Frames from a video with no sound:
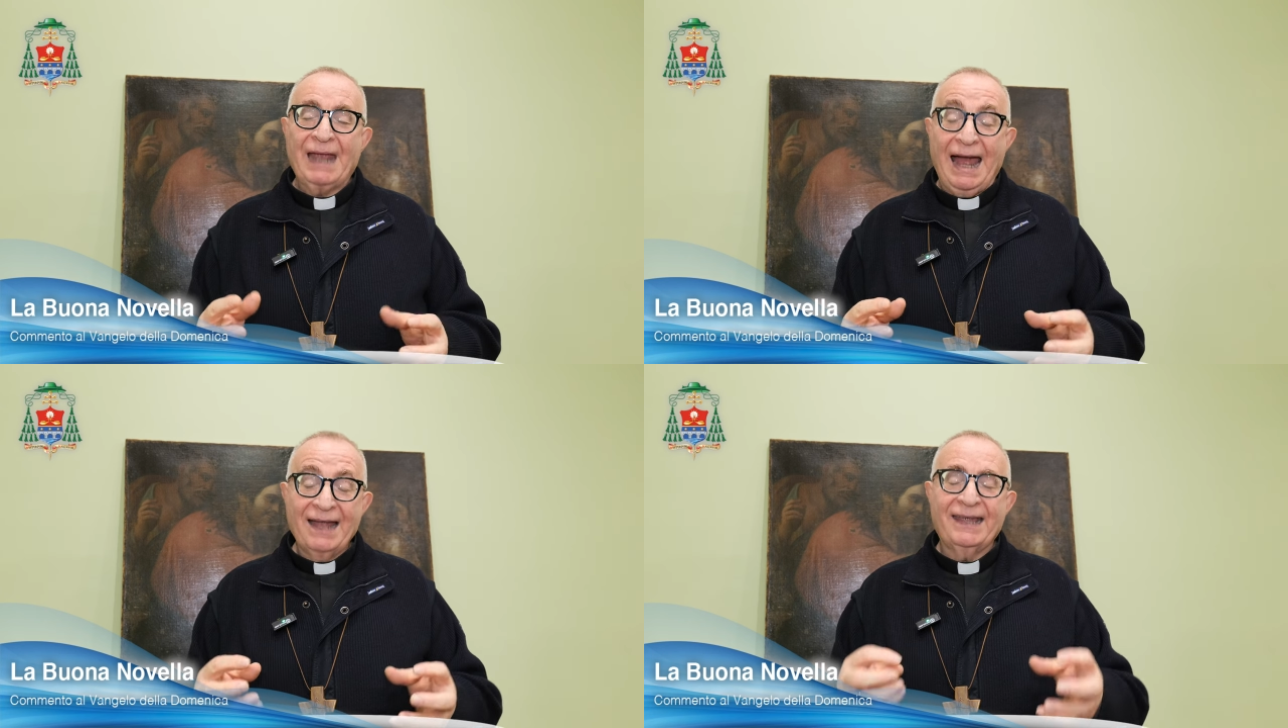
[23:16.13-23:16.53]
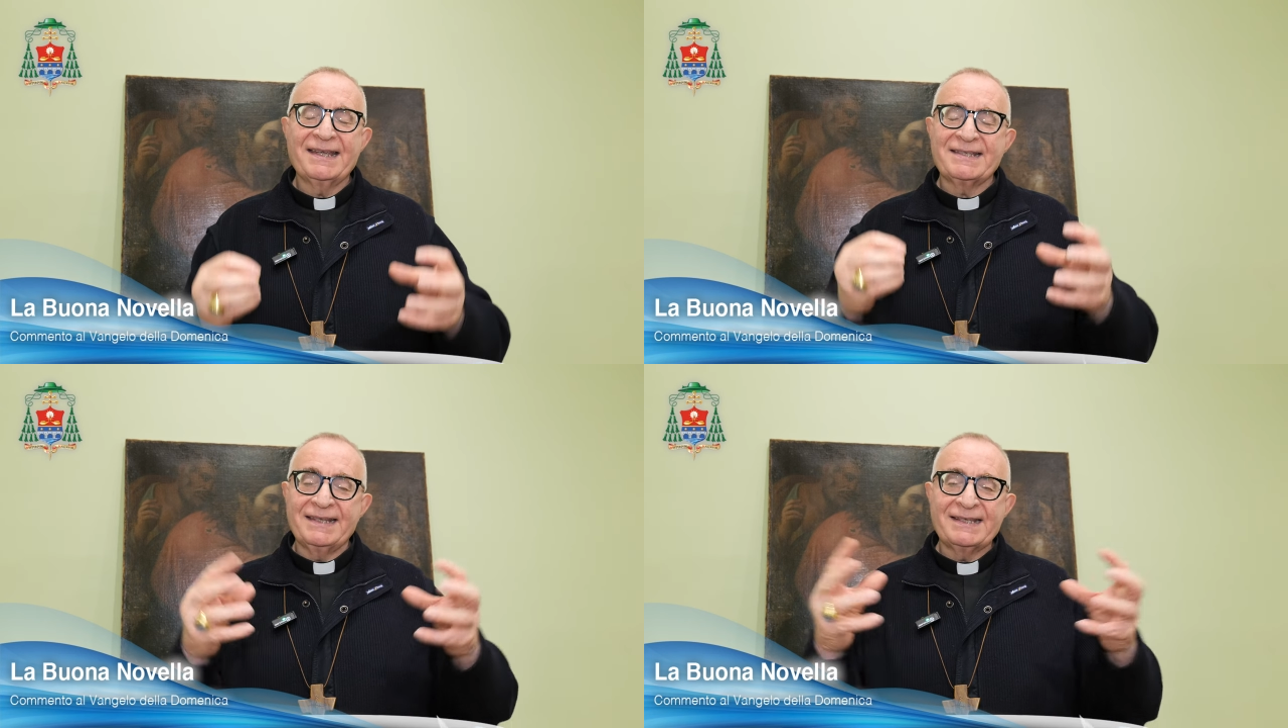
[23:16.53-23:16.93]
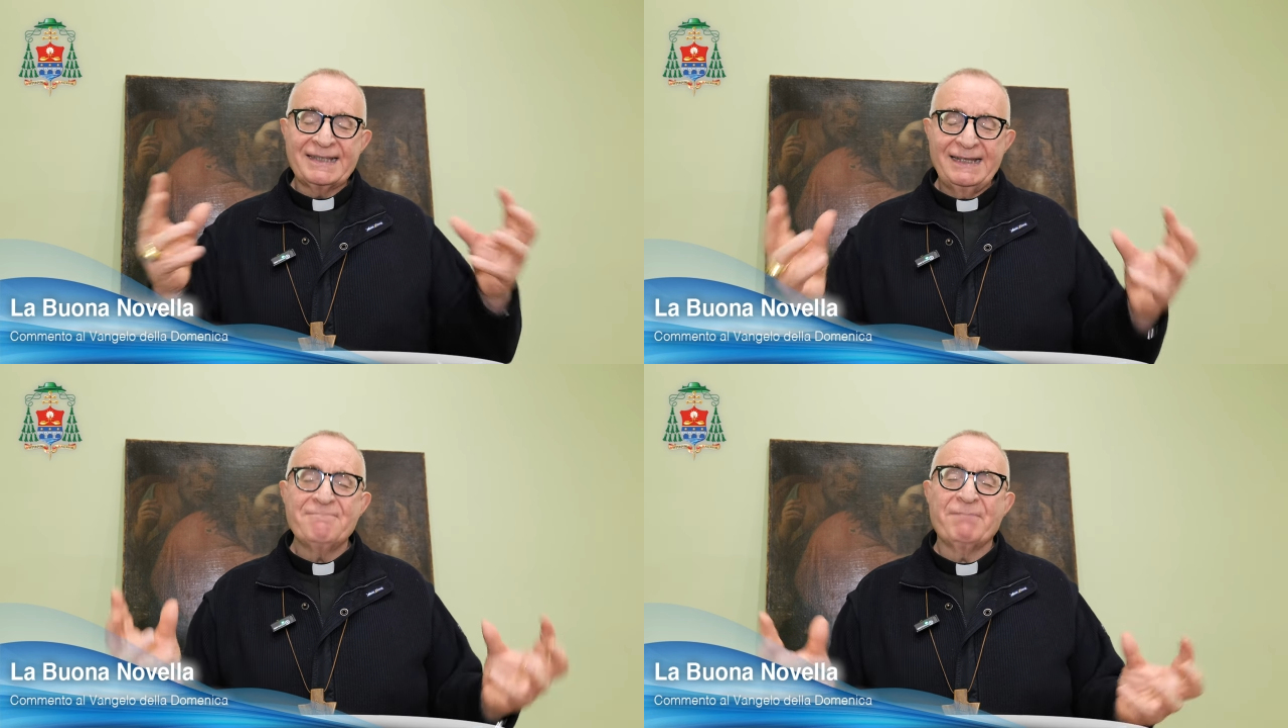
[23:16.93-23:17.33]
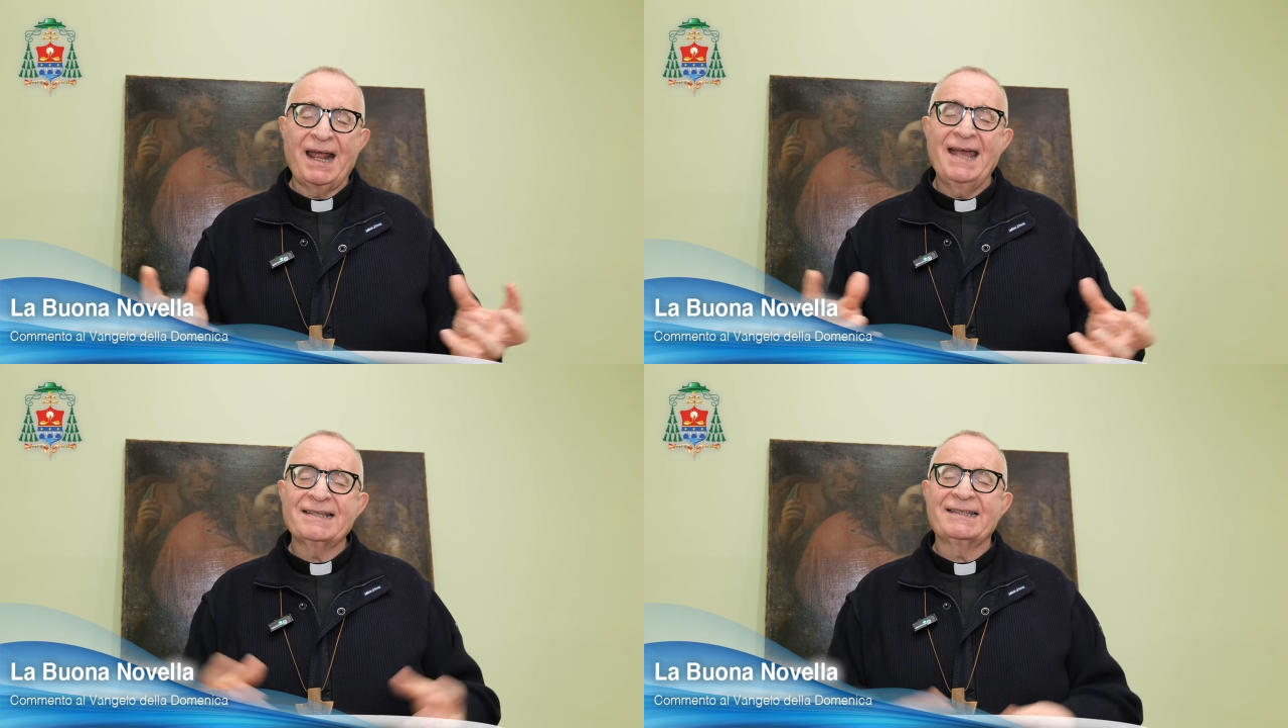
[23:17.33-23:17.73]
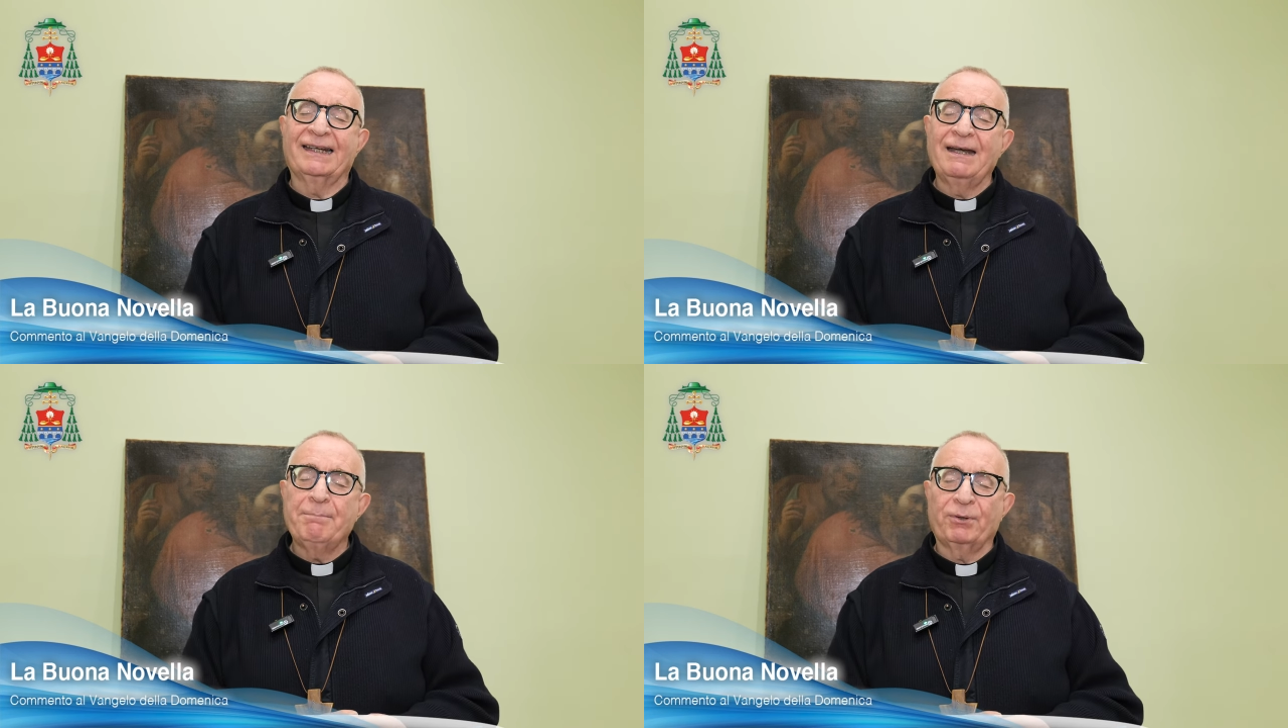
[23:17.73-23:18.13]
anche se sembra
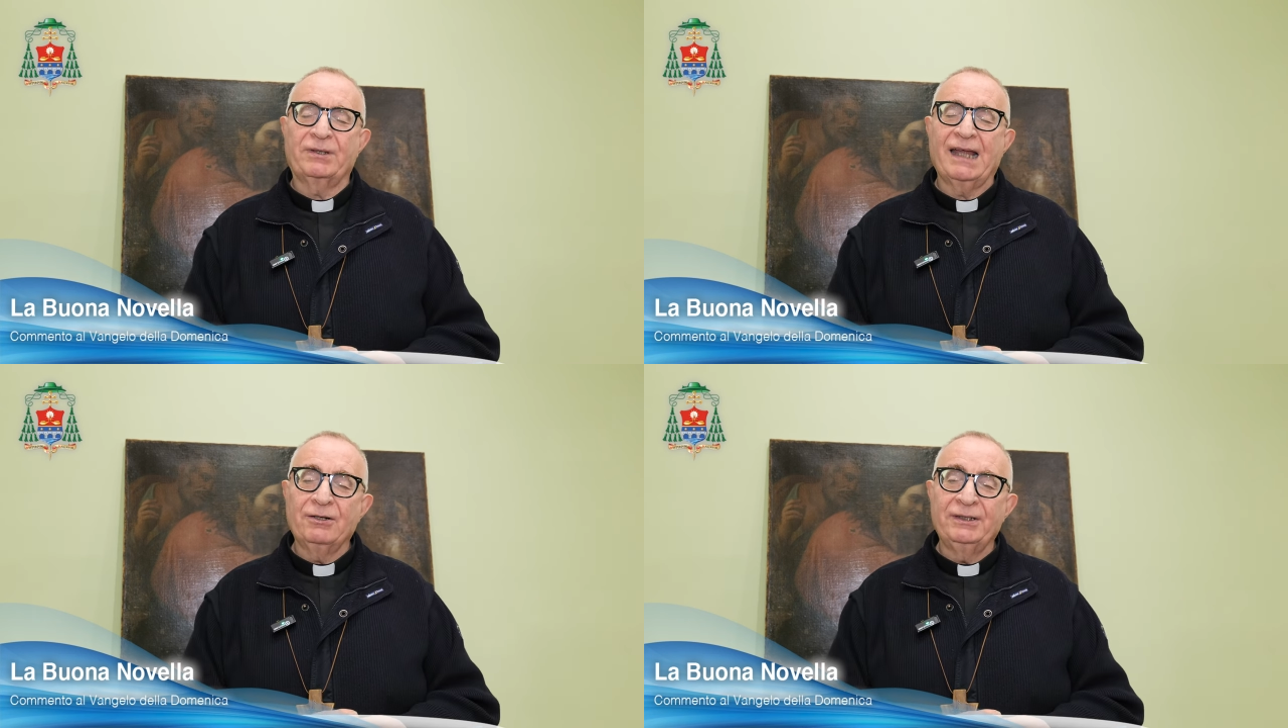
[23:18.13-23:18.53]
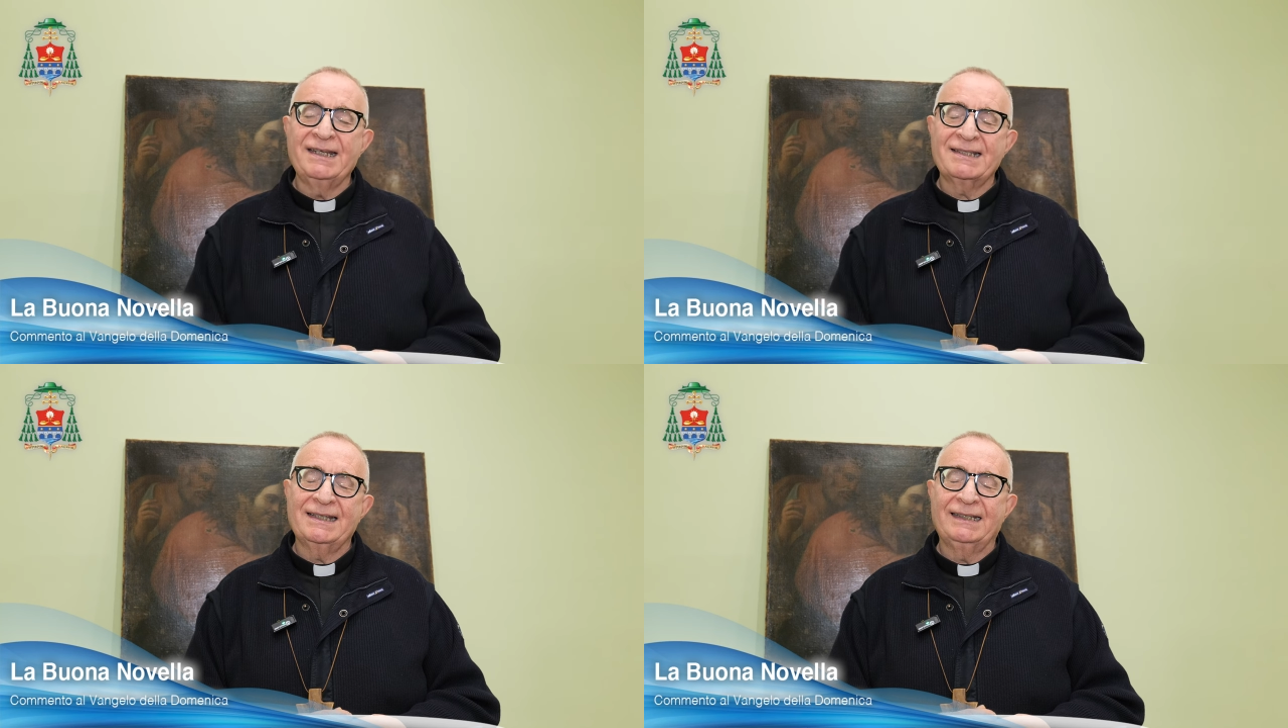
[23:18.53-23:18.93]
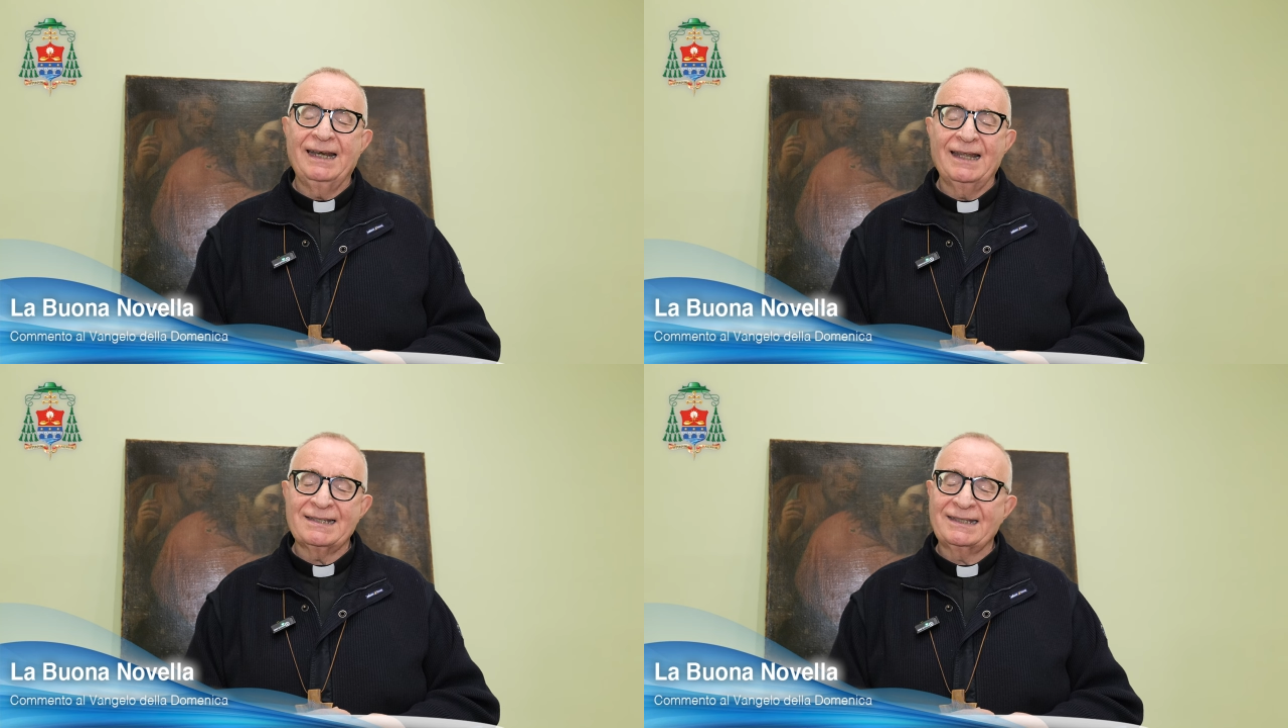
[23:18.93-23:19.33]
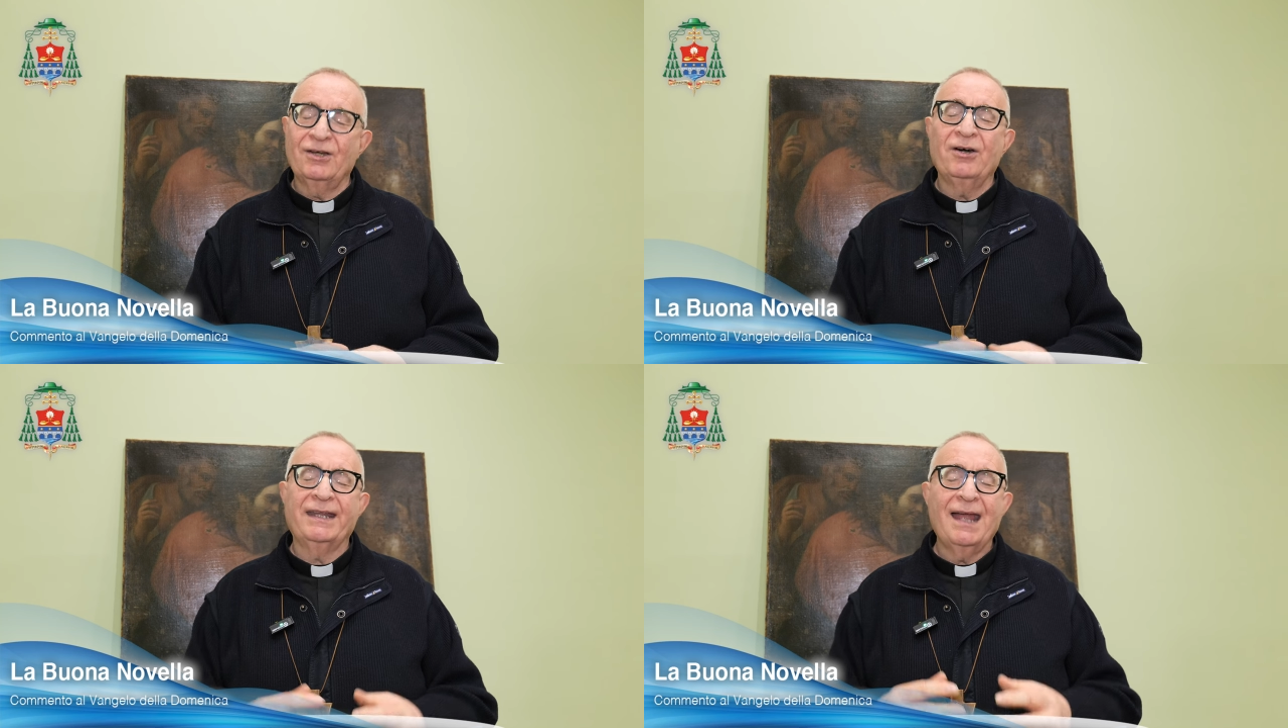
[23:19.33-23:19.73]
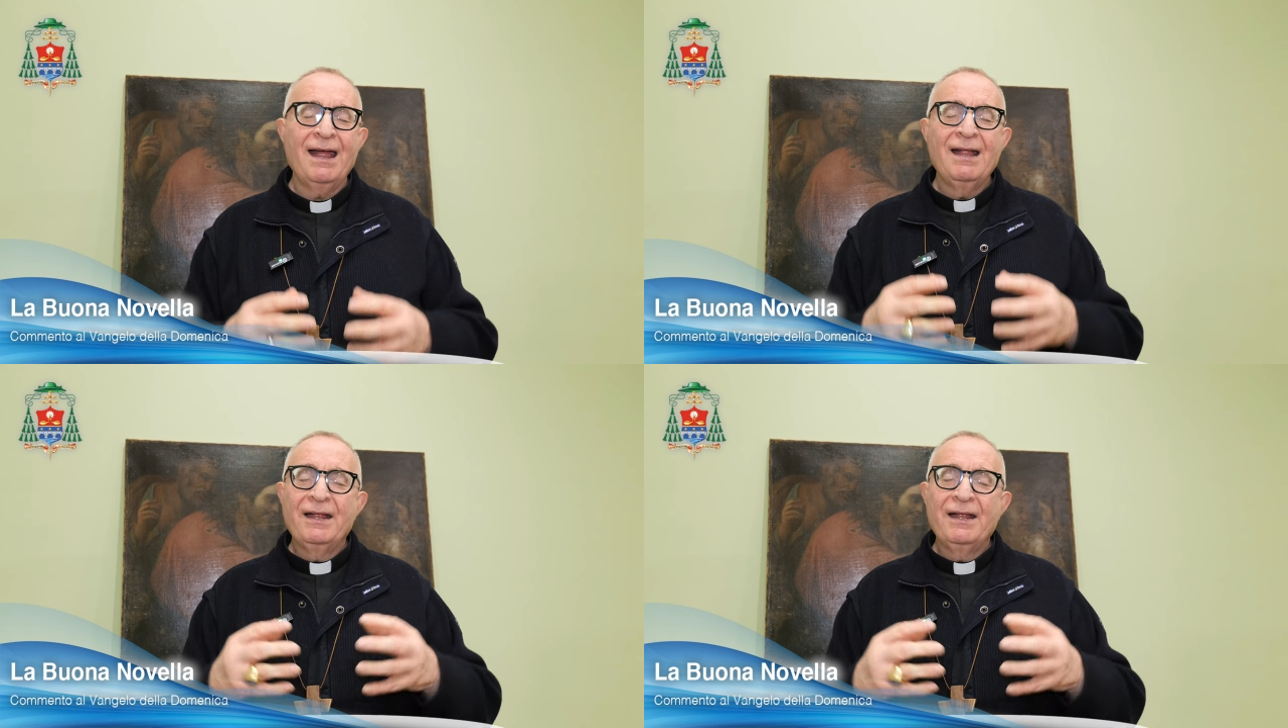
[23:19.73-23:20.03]
essere il protagonista della storia,